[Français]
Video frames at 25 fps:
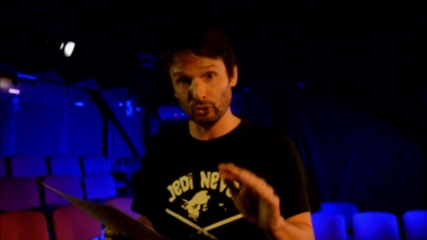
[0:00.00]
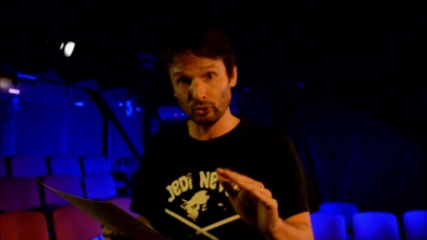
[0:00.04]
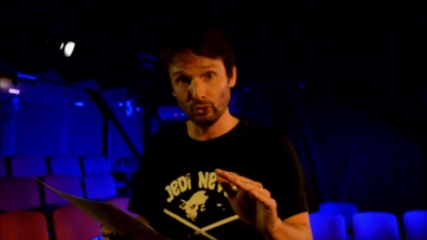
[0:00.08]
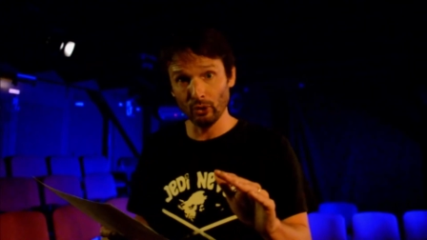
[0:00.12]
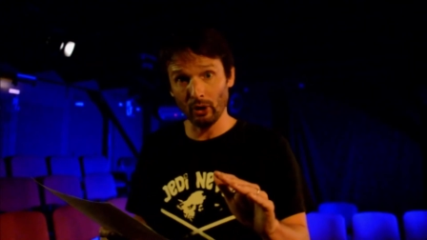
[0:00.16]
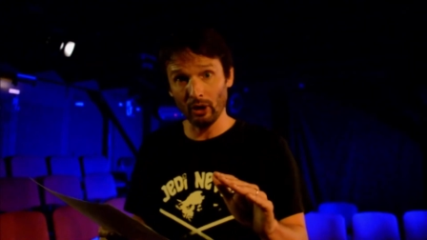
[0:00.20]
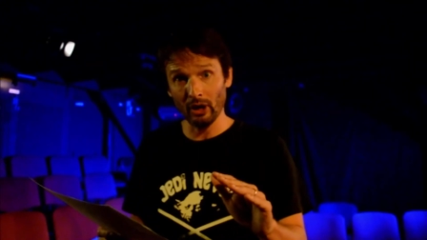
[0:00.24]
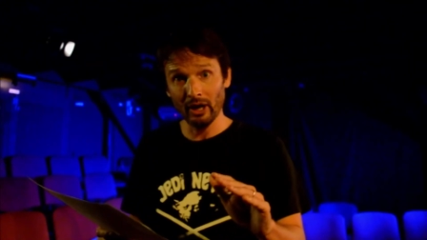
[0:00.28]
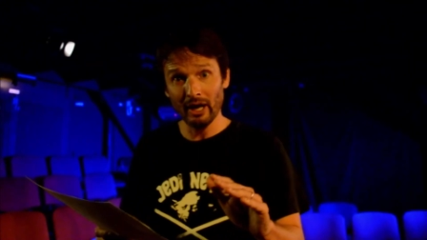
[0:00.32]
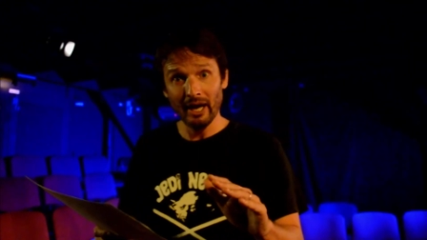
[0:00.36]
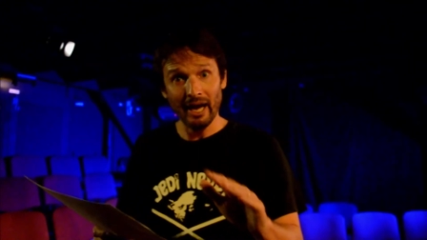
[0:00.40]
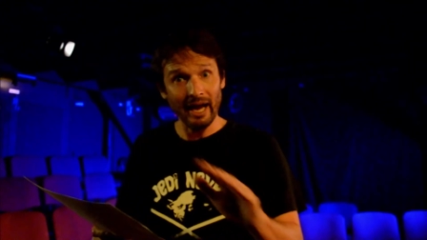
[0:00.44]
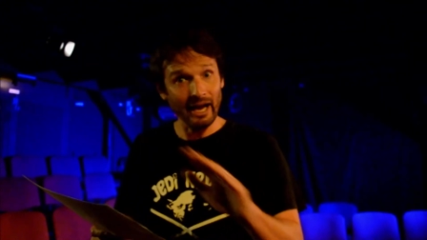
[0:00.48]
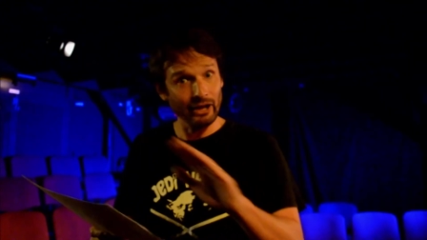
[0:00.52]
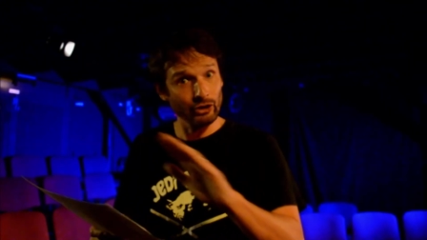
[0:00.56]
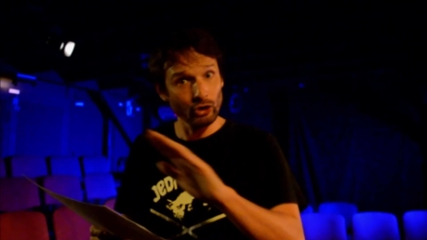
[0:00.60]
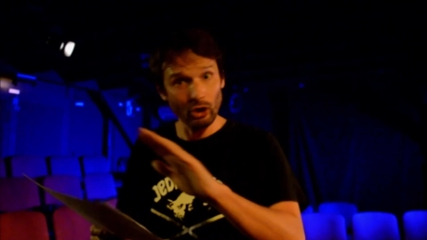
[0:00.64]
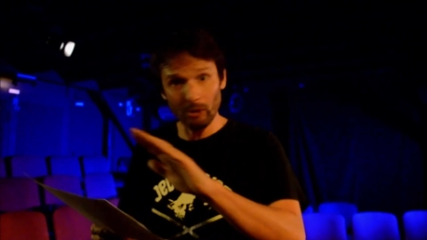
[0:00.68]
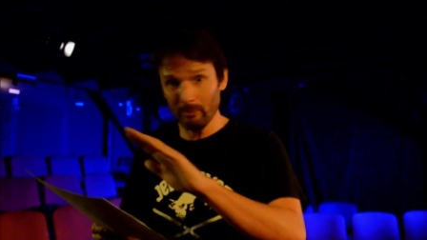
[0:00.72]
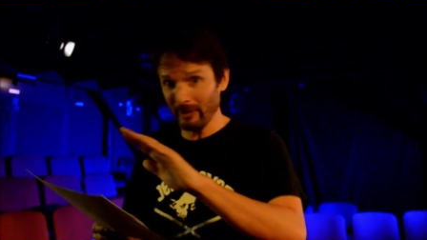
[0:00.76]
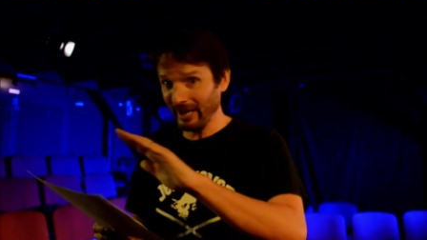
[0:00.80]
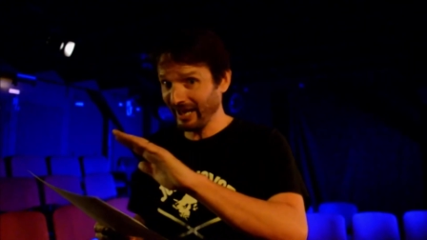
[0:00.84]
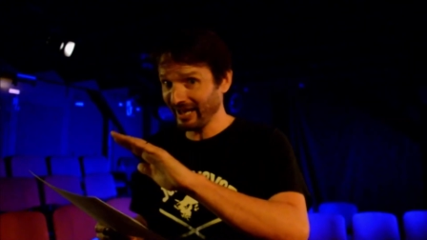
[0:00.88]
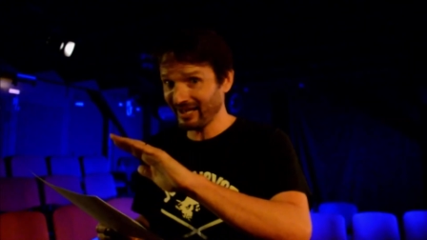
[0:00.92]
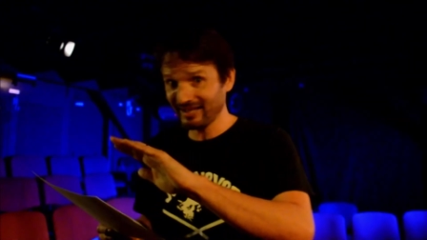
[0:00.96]
jure, un
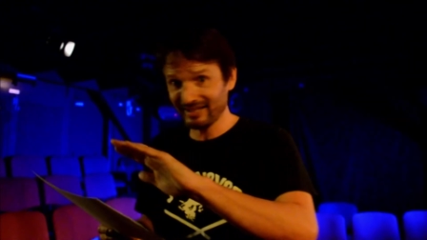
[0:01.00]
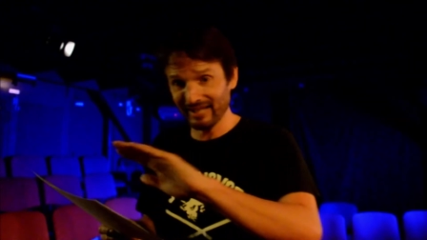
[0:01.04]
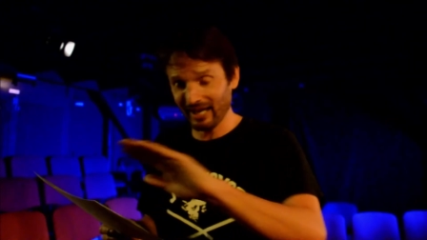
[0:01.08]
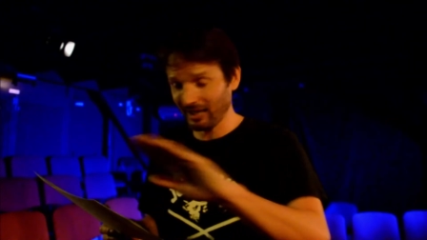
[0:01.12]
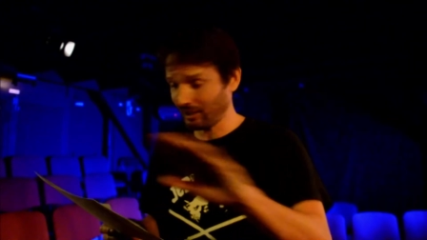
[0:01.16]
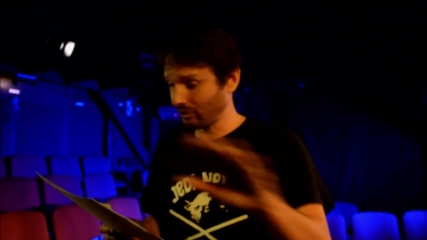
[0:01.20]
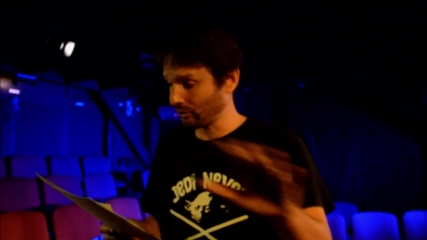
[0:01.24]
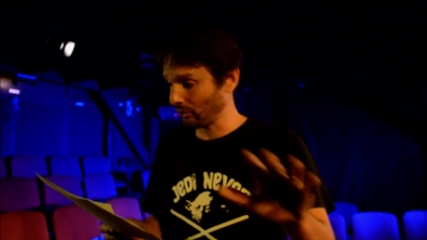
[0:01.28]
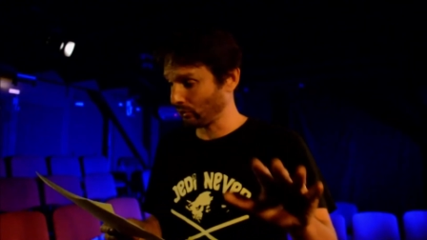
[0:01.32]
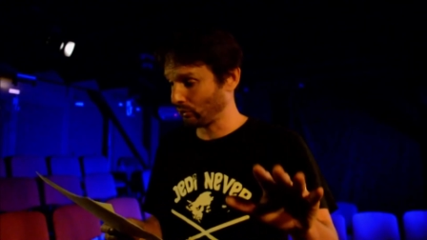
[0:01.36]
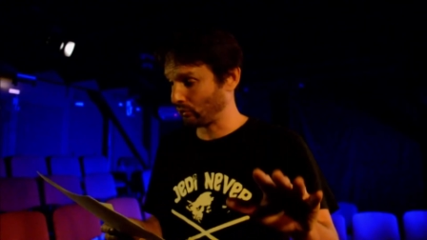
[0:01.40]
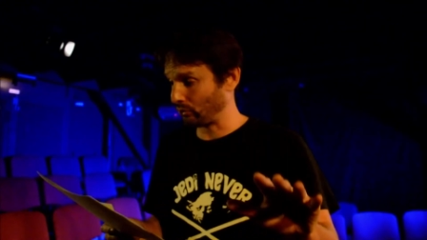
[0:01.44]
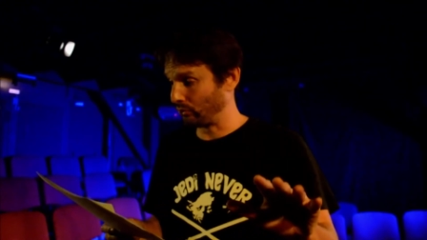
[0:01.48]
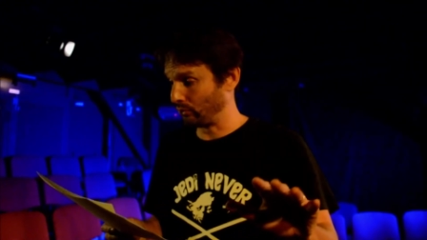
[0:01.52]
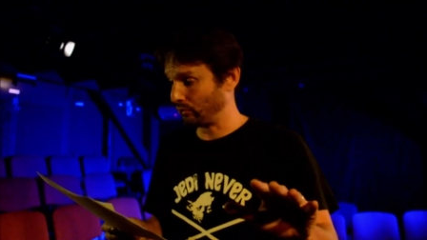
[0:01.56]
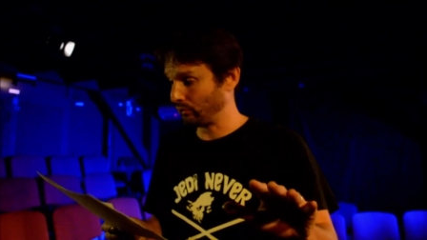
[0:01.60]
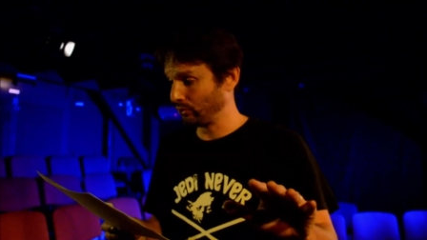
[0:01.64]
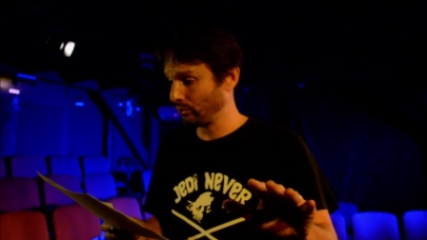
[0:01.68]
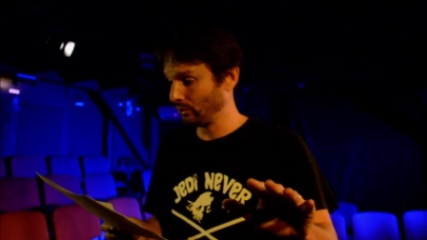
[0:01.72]
homme exact en tout.